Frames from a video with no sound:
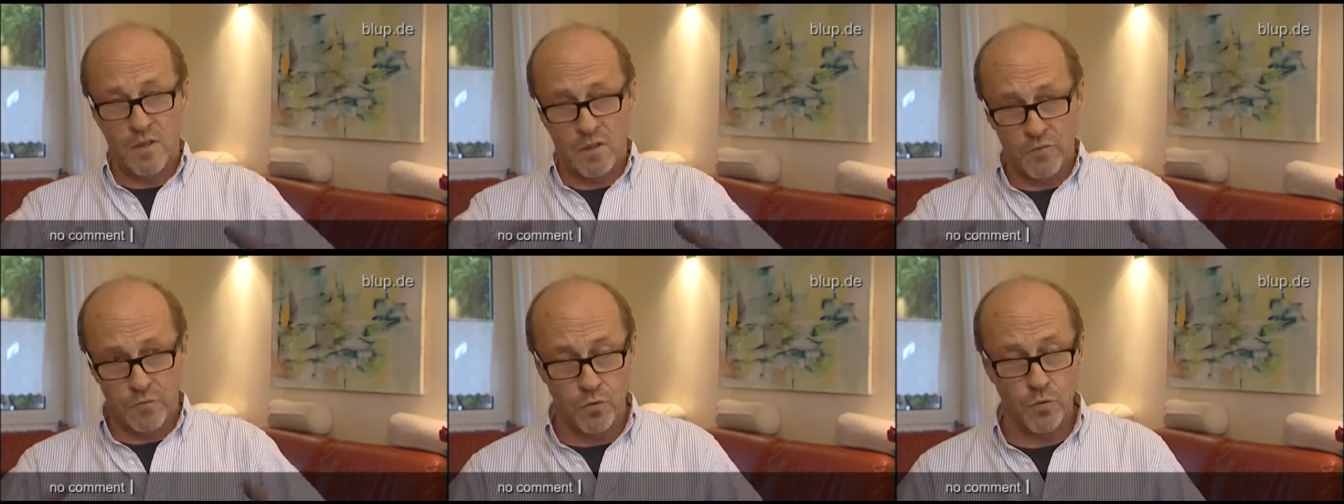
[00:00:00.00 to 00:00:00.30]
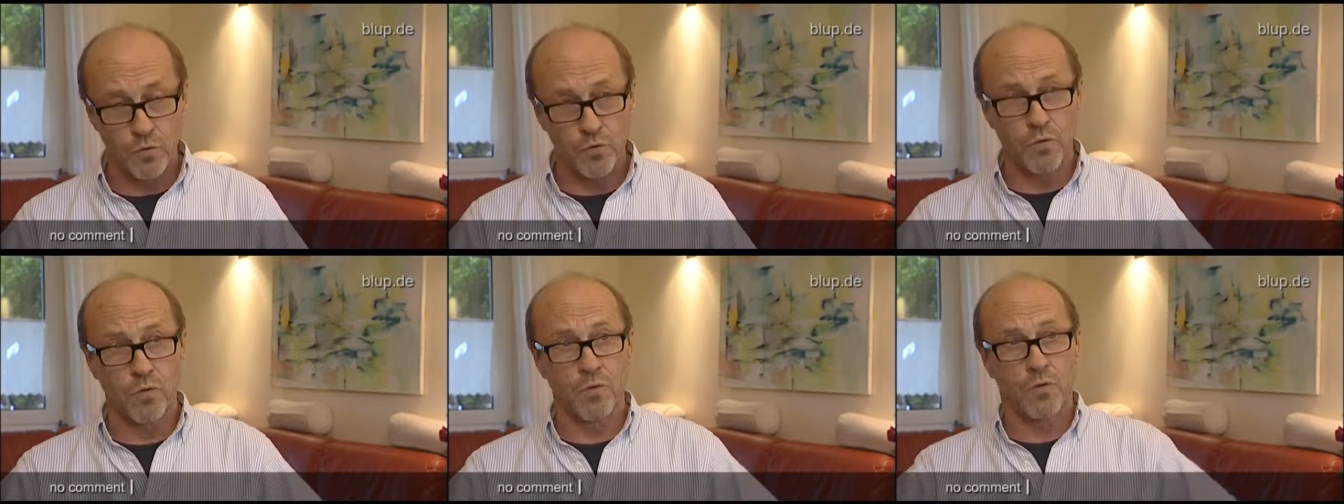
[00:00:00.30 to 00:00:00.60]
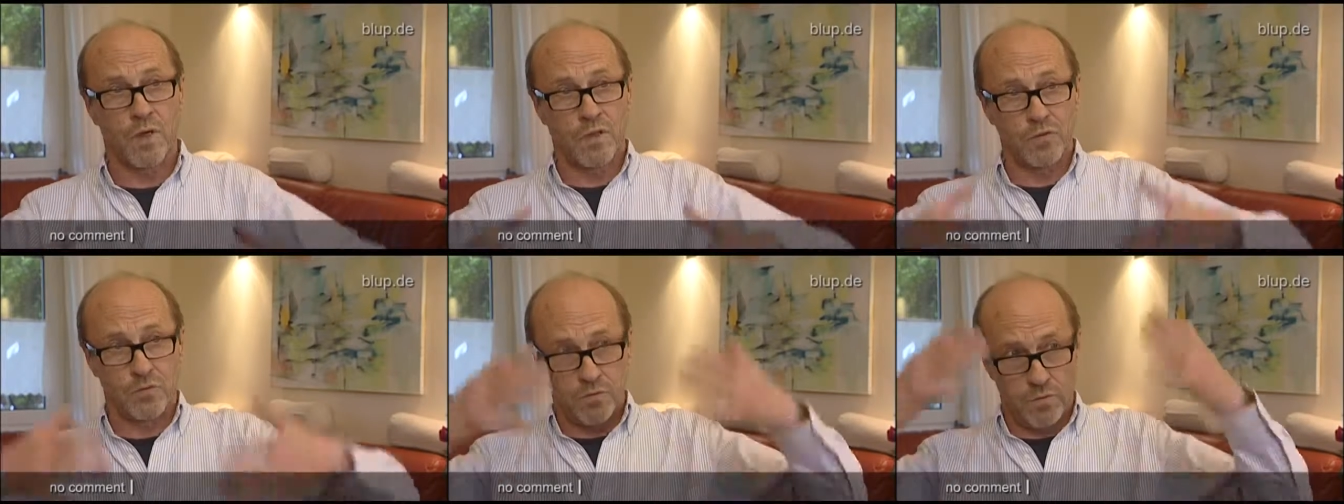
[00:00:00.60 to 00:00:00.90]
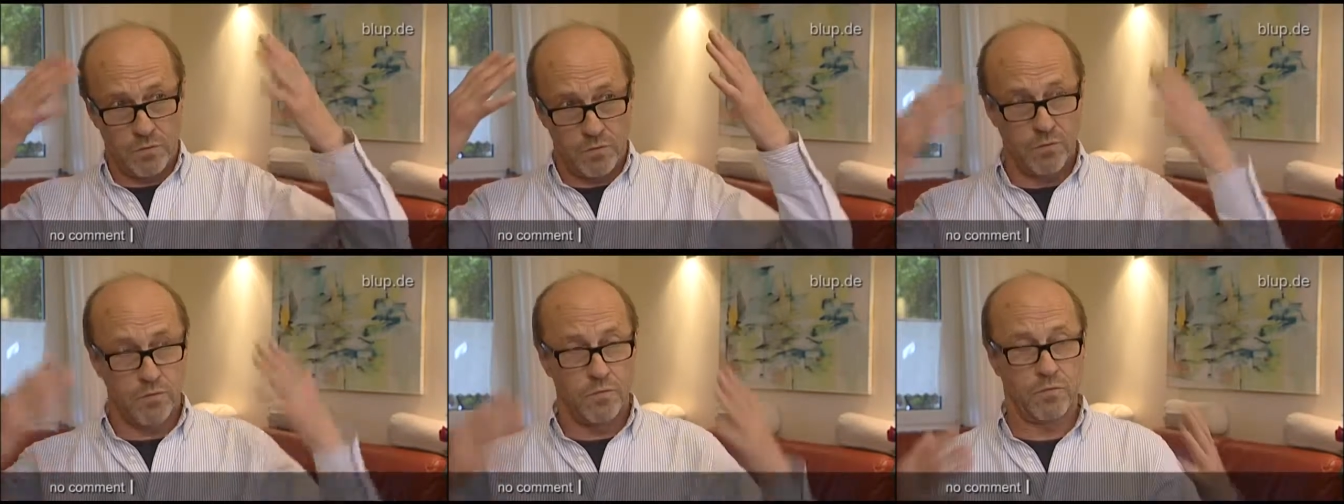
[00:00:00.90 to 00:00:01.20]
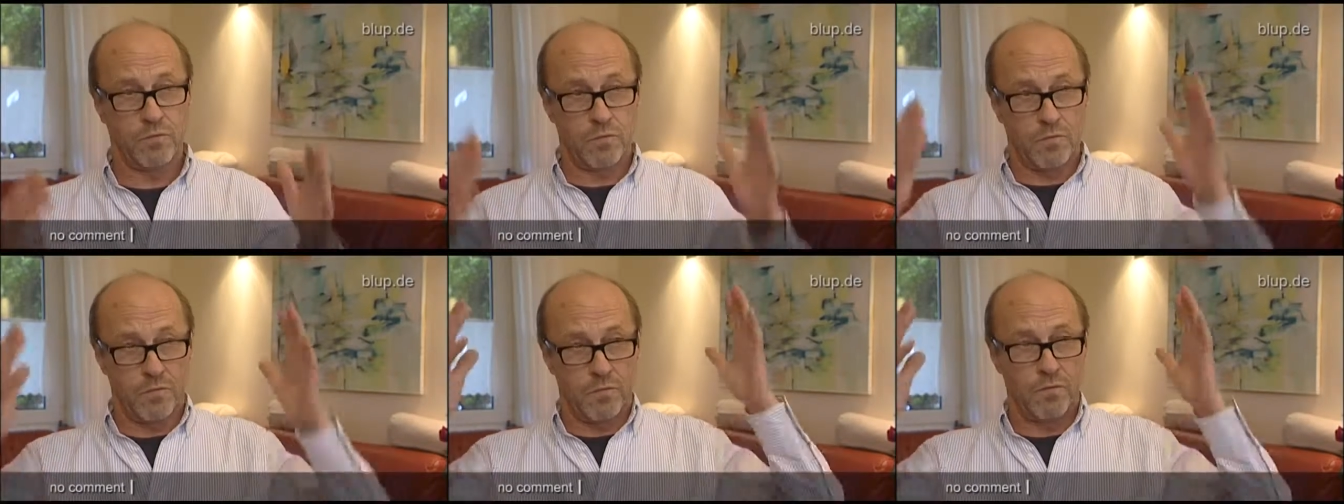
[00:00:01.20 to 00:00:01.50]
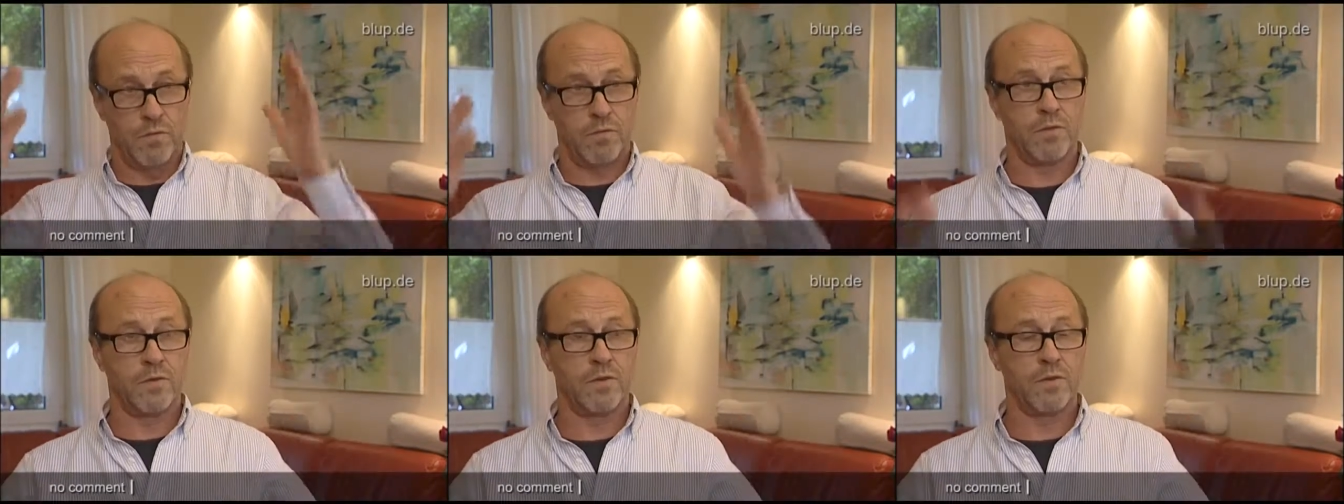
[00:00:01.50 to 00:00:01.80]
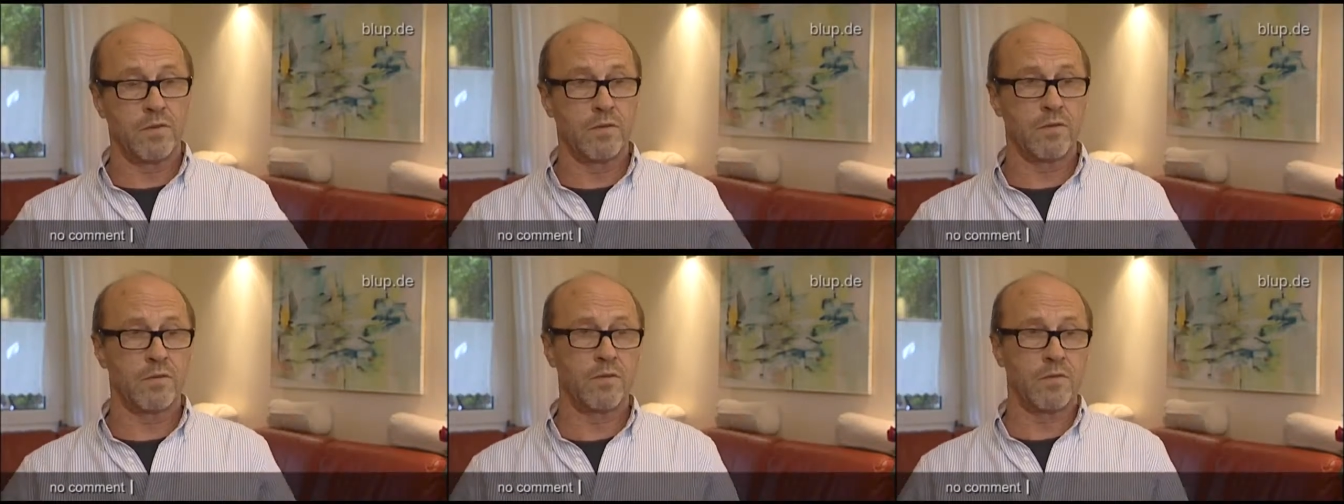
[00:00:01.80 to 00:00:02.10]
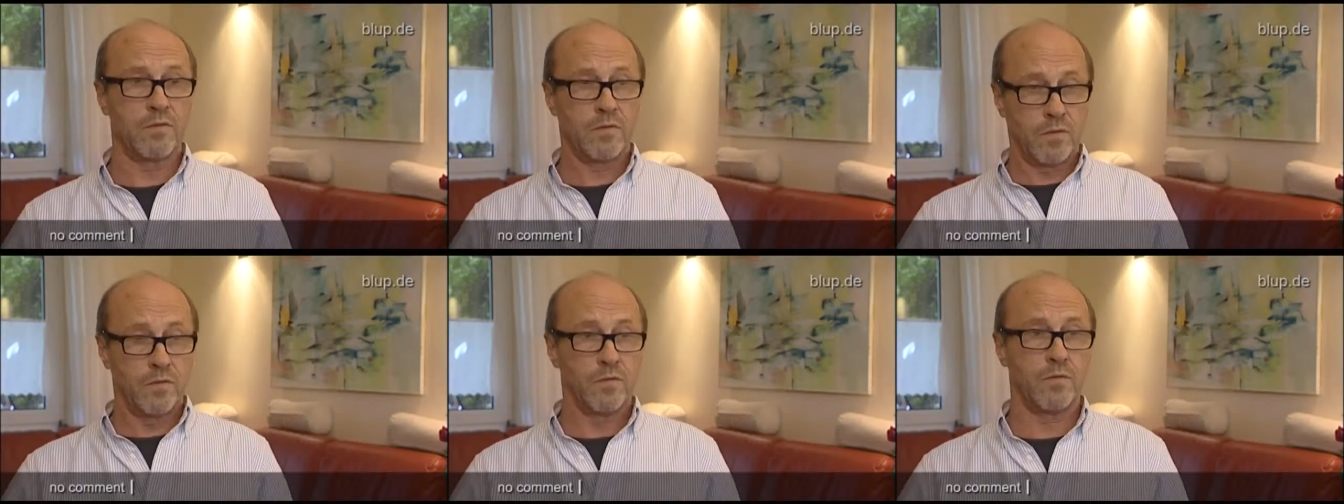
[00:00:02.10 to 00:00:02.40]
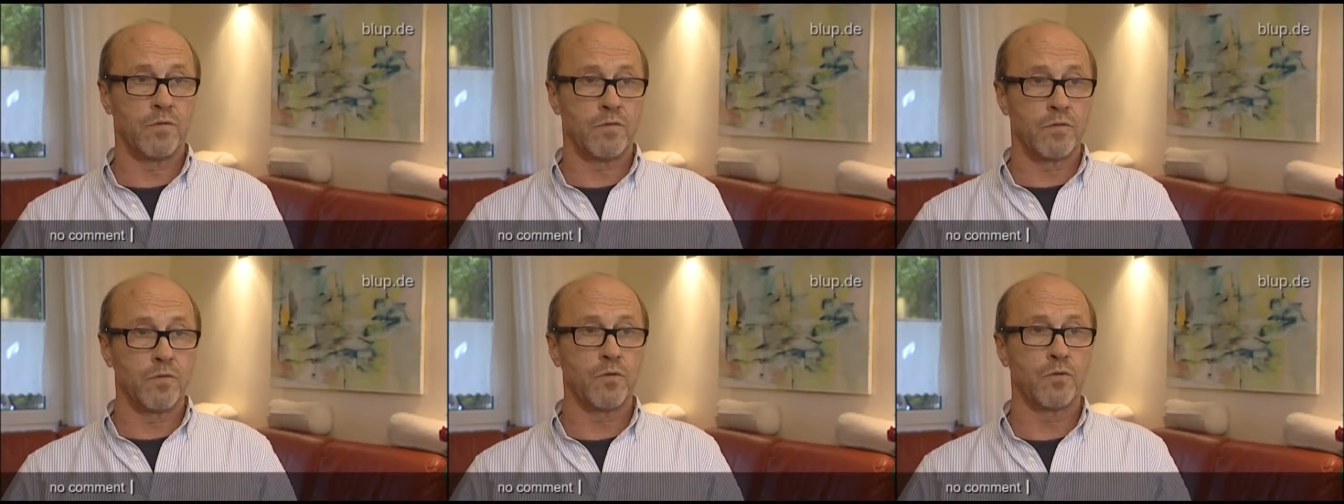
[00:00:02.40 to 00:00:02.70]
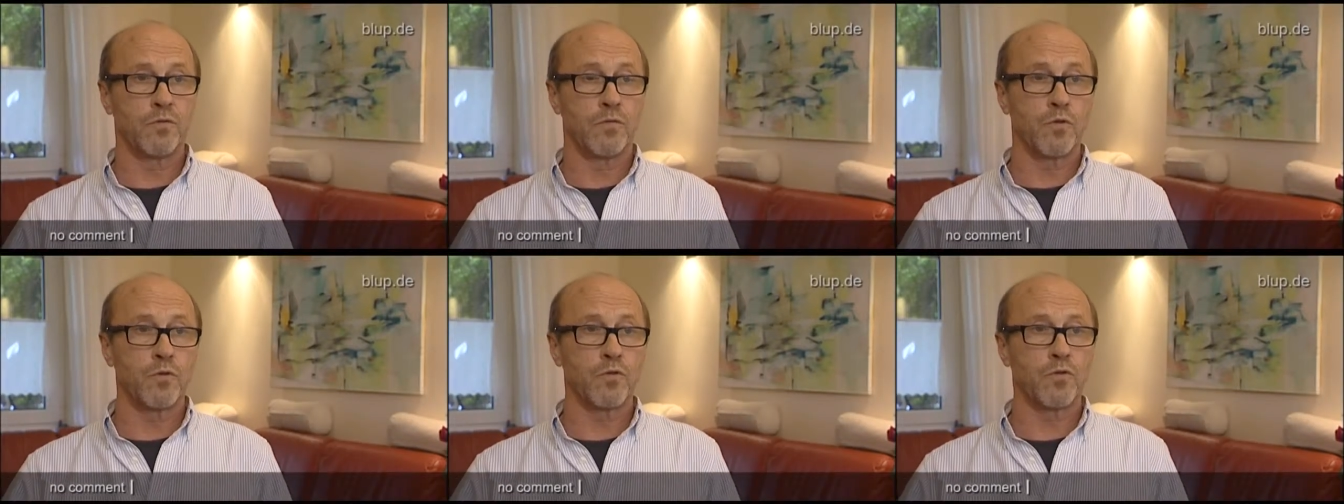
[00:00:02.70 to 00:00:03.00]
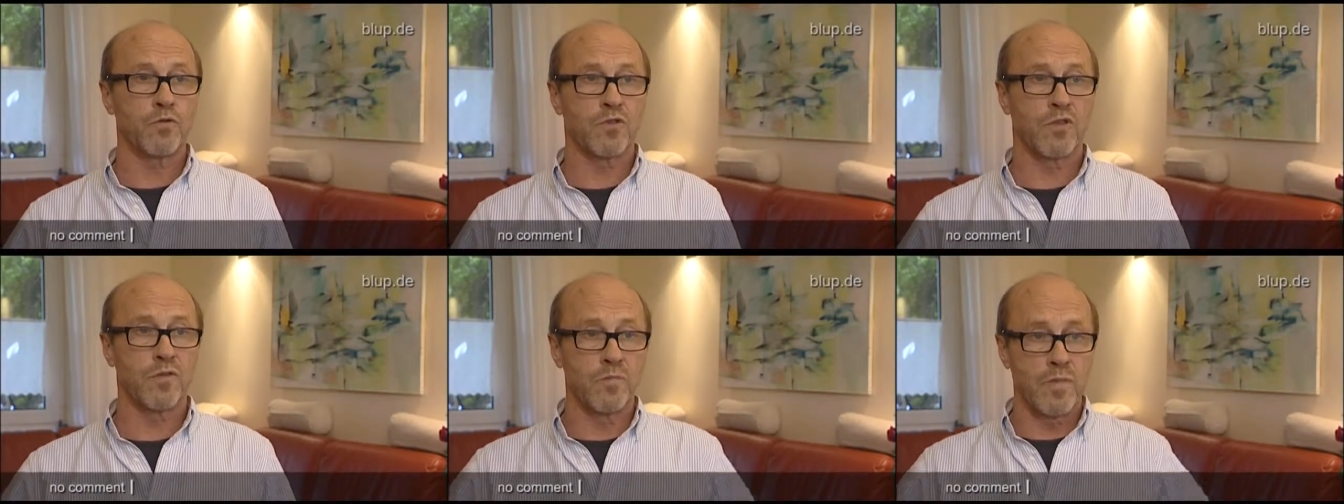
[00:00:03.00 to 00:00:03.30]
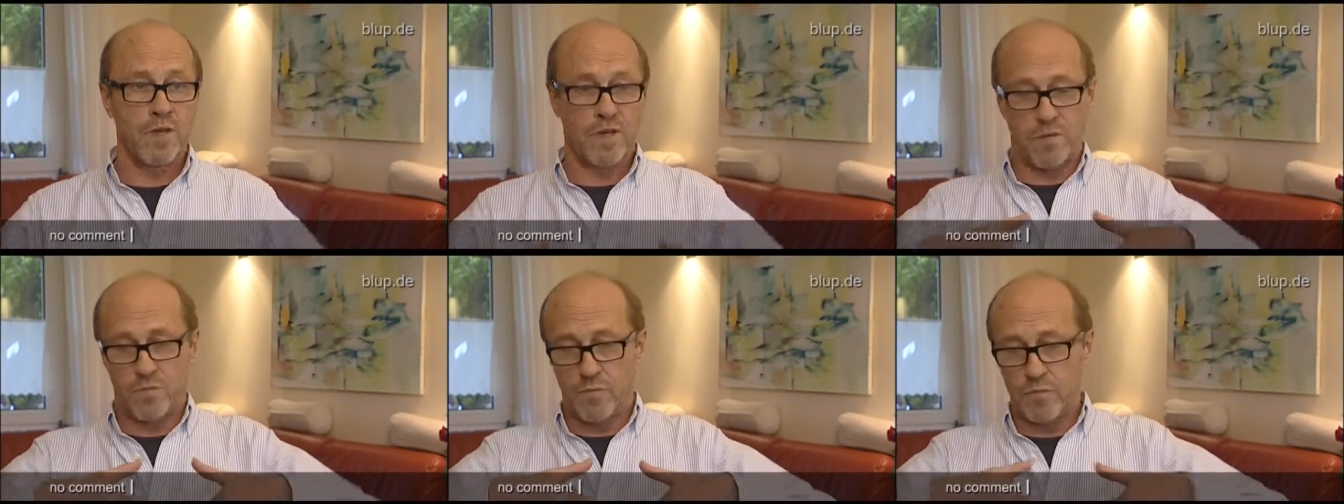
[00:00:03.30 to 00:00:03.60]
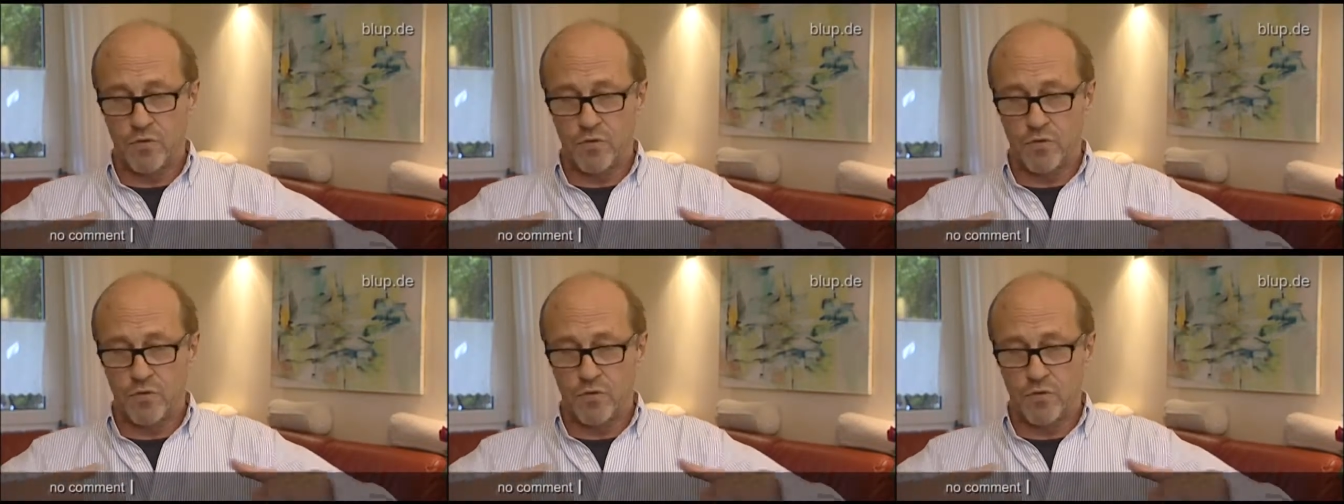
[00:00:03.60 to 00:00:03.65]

Foto, also so, so, äh, so Fotos gemacht,